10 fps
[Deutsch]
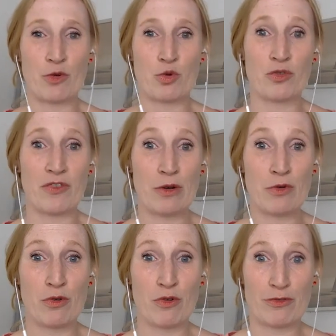und wenn
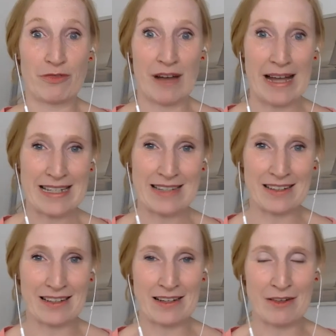du
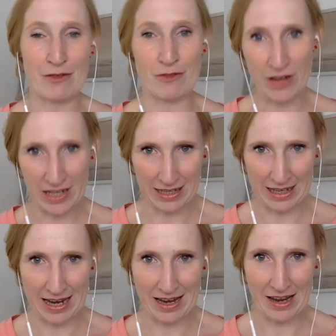weitere Wege
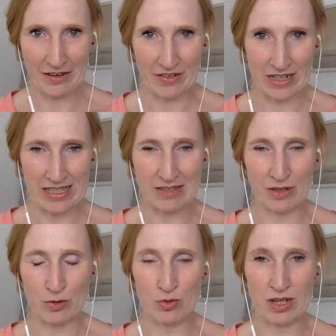kennenlernen willst,
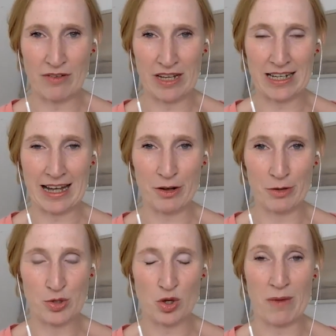wie du dir weitere
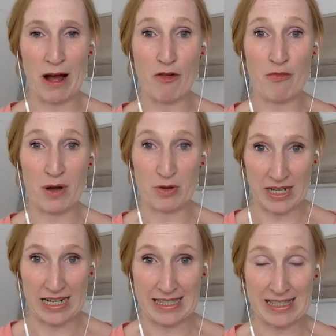Einkommensströme aufbauen
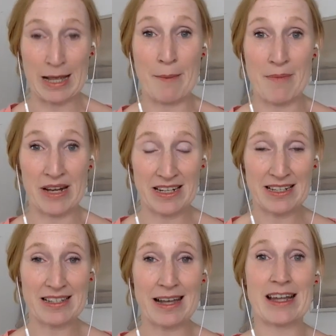kannst, melde
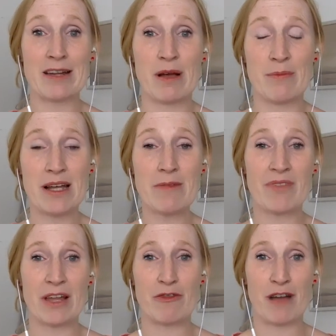dich sehr gerne bei mir.
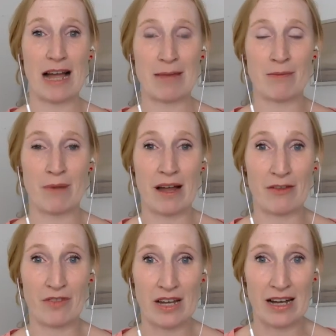Dann
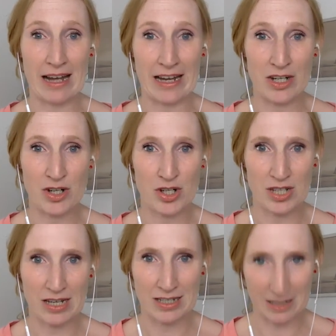vereinbaren wir ein
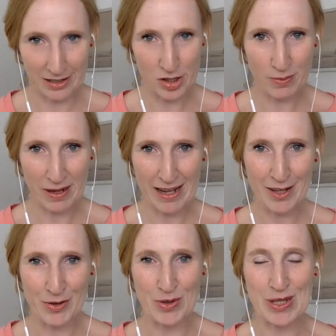
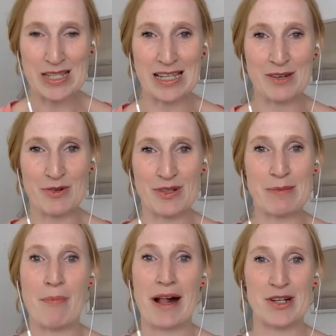Strategiegespräch und sehen
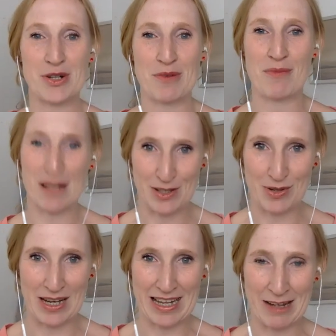uns bald schon
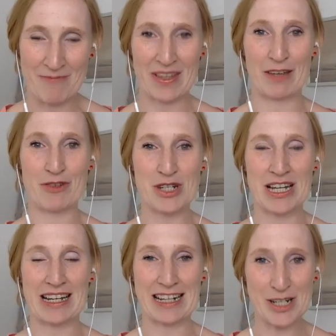persönlich. Ich wünsche
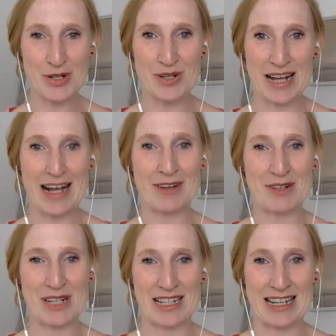dir einen ganz schönen Tag
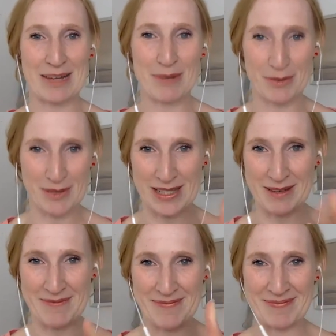und schicke dir liebe Grüße.